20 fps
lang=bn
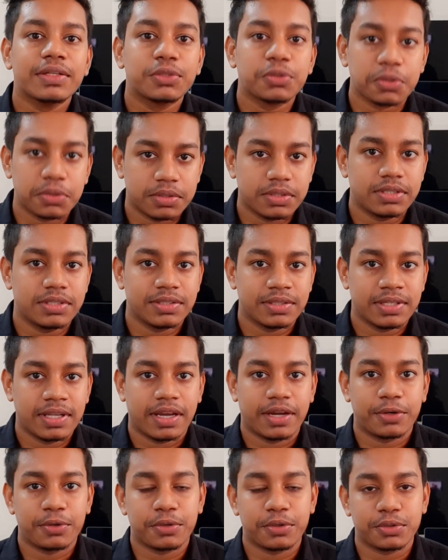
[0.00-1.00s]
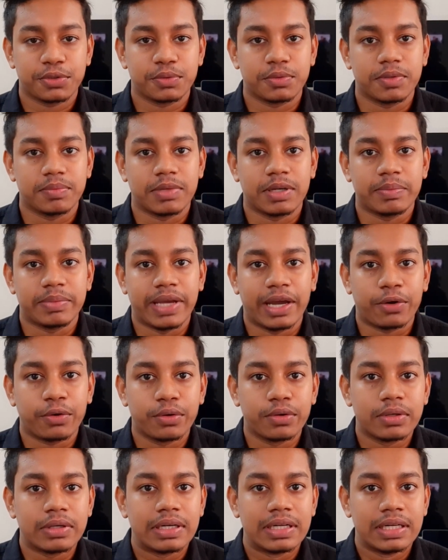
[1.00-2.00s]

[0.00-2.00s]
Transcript: ছত্রিশ সেকেন্ড করে সময় পাবে এখন